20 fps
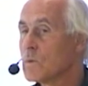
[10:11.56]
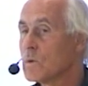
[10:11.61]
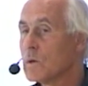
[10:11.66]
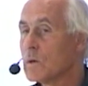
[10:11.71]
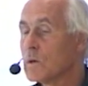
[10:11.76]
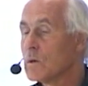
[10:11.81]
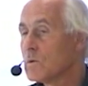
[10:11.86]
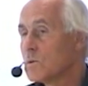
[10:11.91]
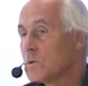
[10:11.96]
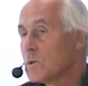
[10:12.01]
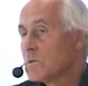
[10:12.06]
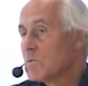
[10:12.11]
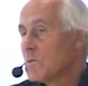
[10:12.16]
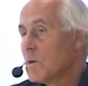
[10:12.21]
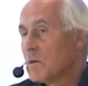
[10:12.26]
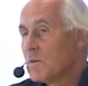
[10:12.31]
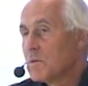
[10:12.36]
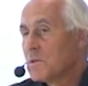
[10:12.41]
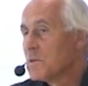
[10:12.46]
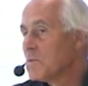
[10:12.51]
Ja, und
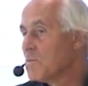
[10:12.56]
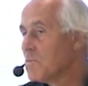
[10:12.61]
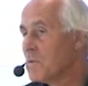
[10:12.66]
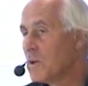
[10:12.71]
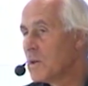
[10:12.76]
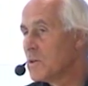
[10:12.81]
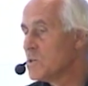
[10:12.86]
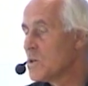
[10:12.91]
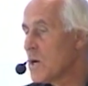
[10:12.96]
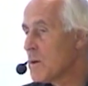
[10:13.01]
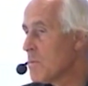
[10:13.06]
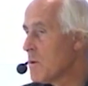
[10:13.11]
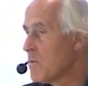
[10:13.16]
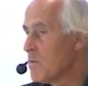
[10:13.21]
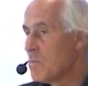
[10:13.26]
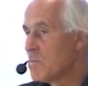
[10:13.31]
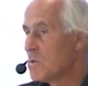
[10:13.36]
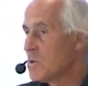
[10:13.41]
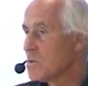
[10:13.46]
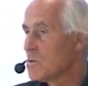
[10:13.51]
deswegen wäre ein Jammer,
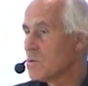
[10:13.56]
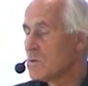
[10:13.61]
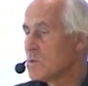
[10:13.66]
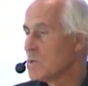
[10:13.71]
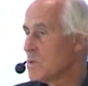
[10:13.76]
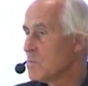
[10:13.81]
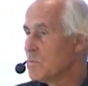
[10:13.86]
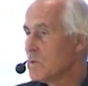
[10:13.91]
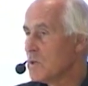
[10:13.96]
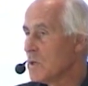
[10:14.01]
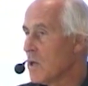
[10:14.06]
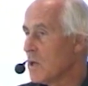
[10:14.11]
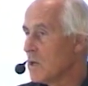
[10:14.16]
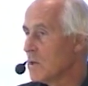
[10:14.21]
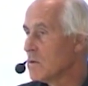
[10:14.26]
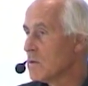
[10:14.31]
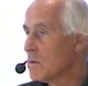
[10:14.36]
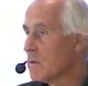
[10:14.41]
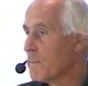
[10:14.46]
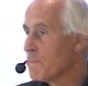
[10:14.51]
wenn man das Konzept nicht
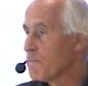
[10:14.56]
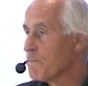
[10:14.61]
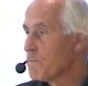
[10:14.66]
kennt.